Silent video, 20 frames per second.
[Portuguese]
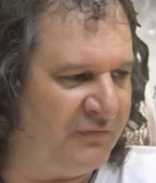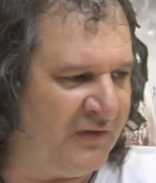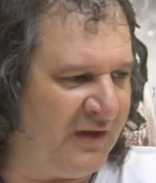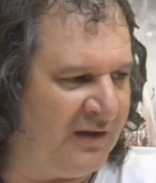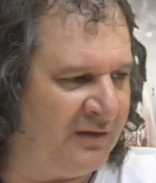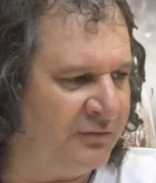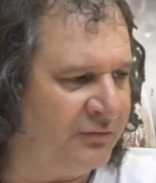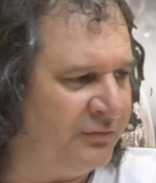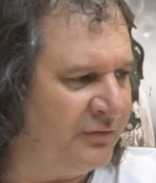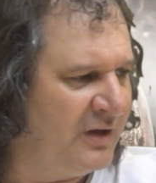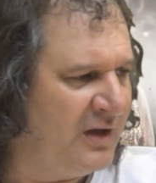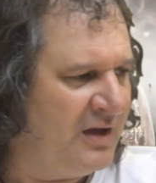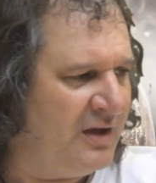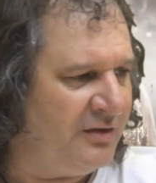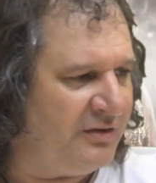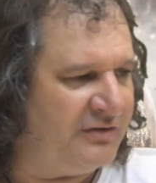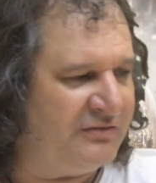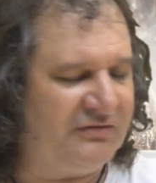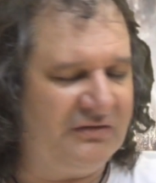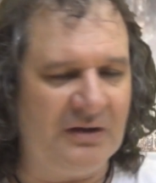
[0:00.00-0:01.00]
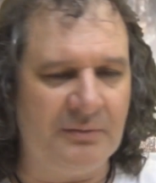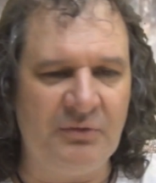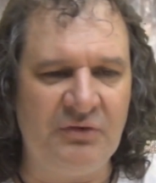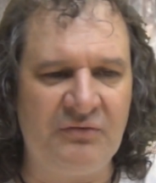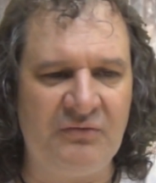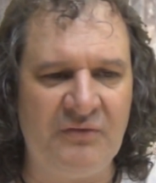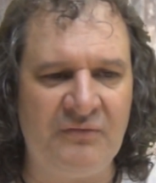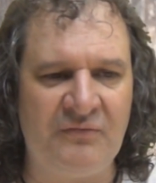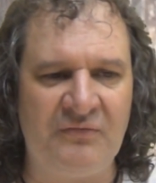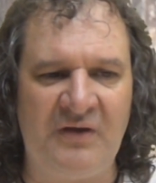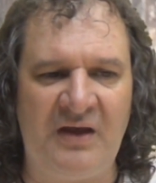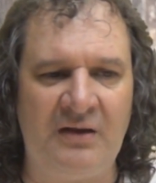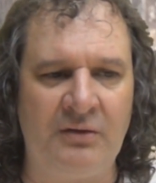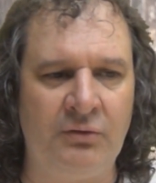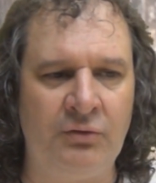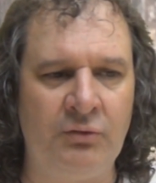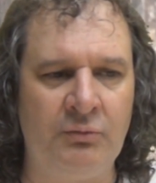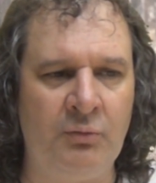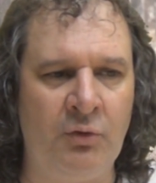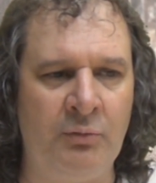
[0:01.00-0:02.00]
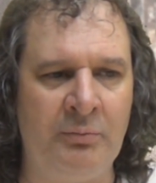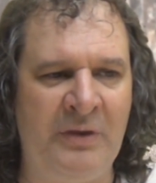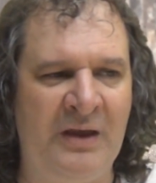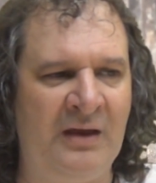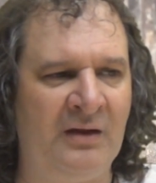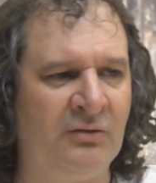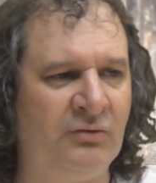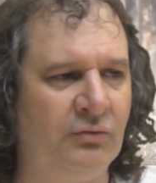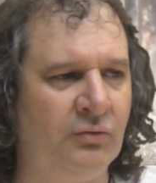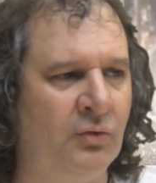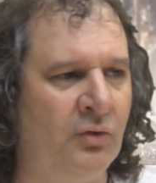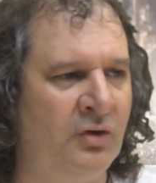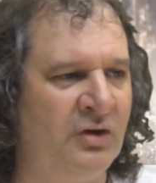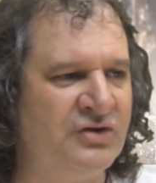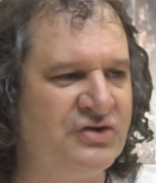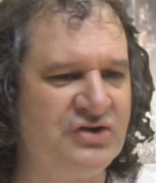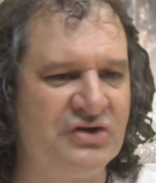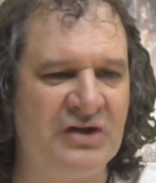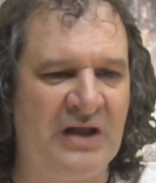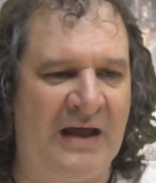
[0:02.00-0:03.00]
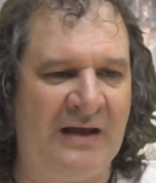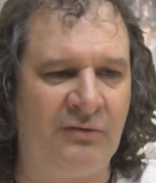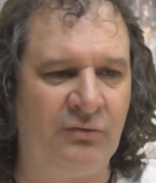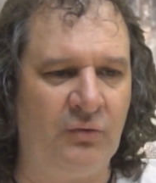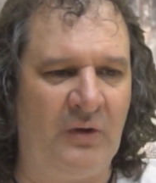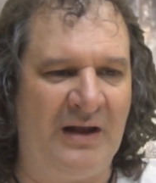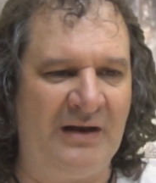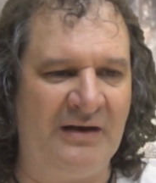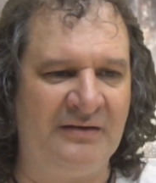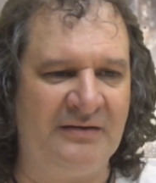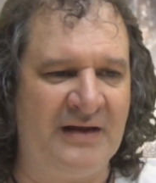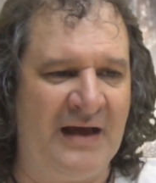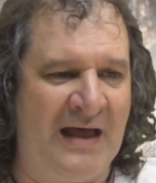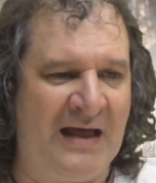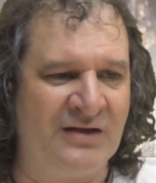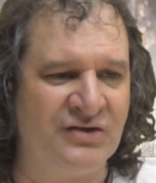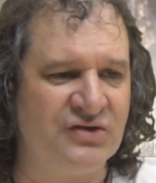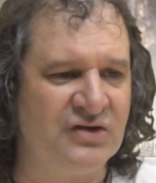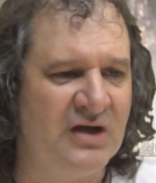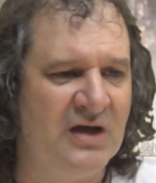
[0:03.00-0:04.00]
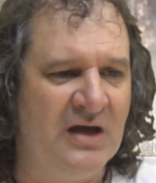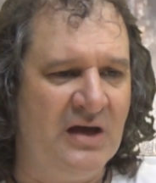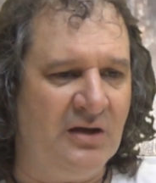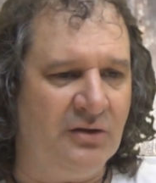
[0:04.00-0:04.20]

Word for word: vivendo. Nós estamos vivendo num momento onde, na atualidade,